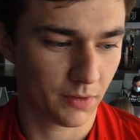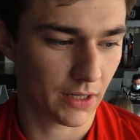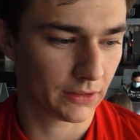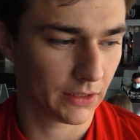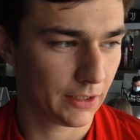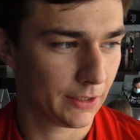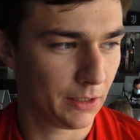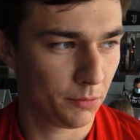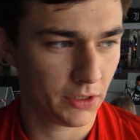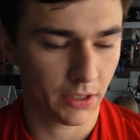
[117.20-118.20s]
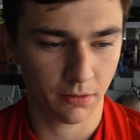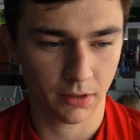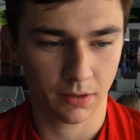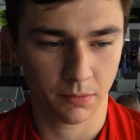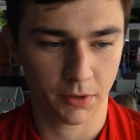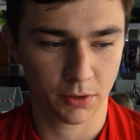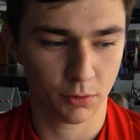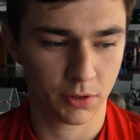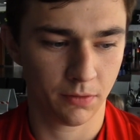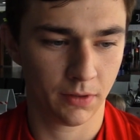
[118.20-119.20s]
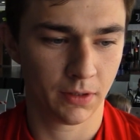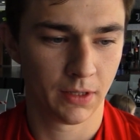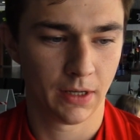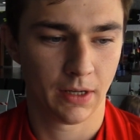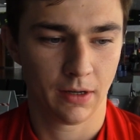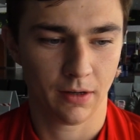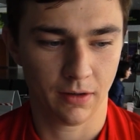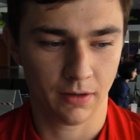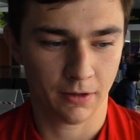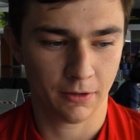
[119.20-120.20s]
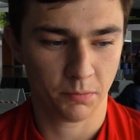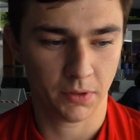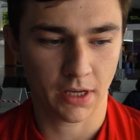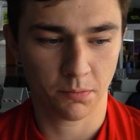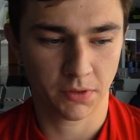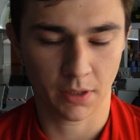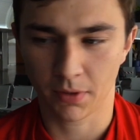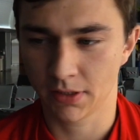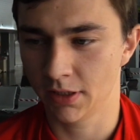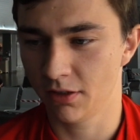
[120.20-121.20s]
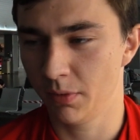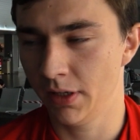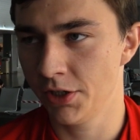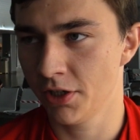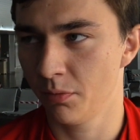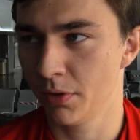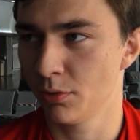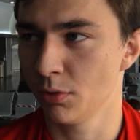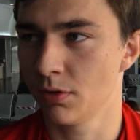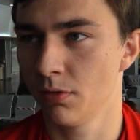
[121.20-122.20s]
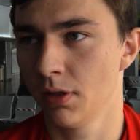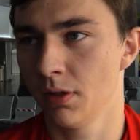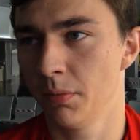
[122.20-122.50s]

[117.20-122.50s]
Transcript: как-то лимитировало присутствие 50% а, болельщиков присутствовало,